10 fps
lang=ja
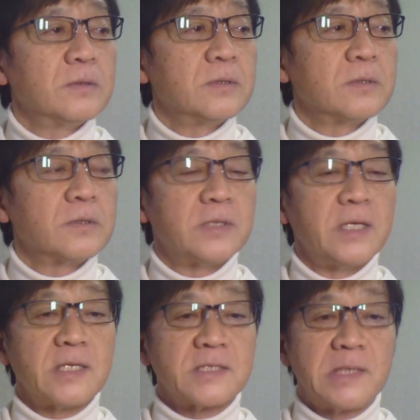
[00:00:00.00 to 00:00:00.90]

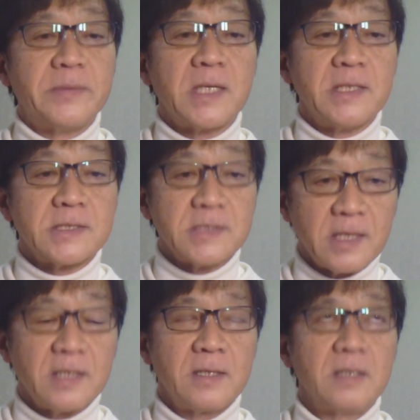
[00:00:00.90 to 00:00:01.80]
データ調べたりですね
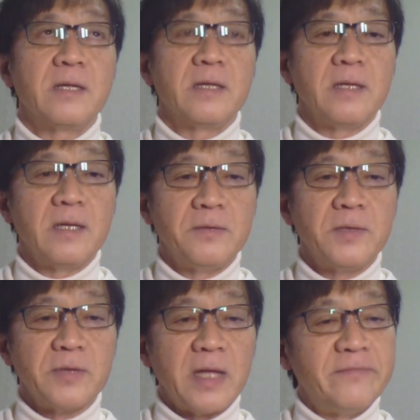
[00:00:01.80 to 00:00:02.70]
いわゆ
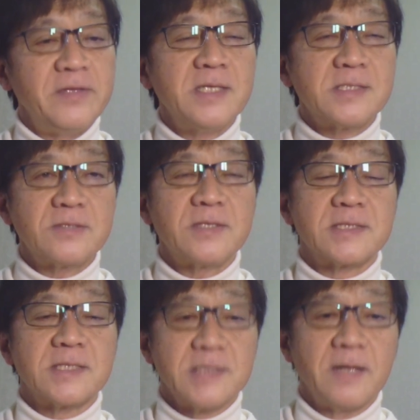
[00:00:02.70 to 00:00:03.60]
るエビデンスってやつで
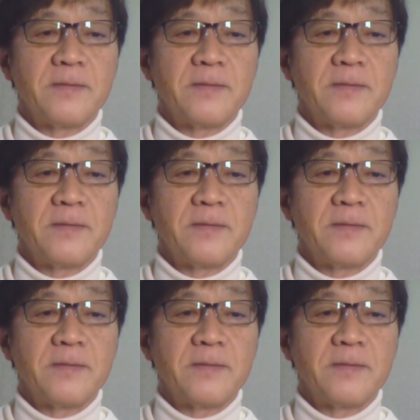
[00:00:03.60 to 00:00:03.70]
すね